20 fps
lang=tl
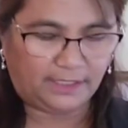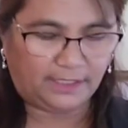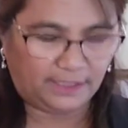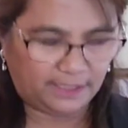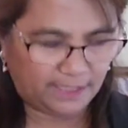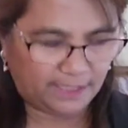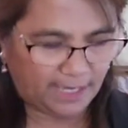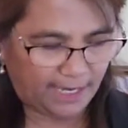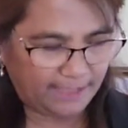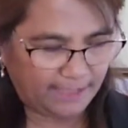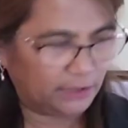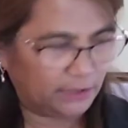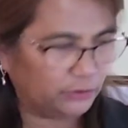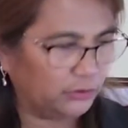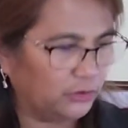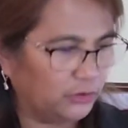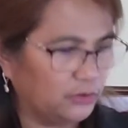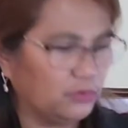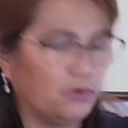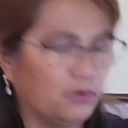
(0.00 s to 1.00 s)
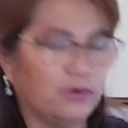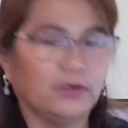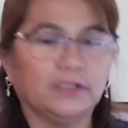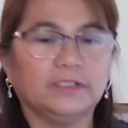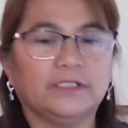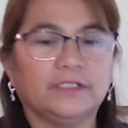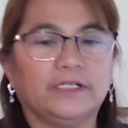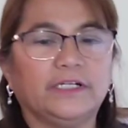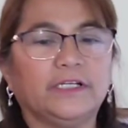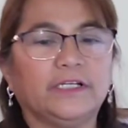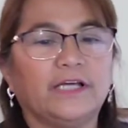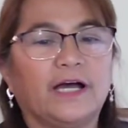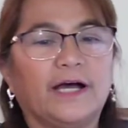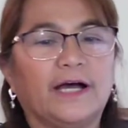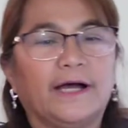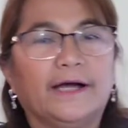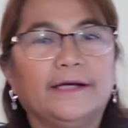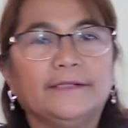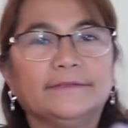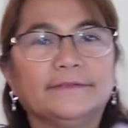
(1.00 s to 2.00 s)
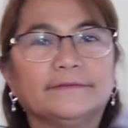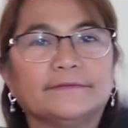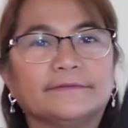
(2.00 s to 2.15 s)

Ayan, ito yung holder niya.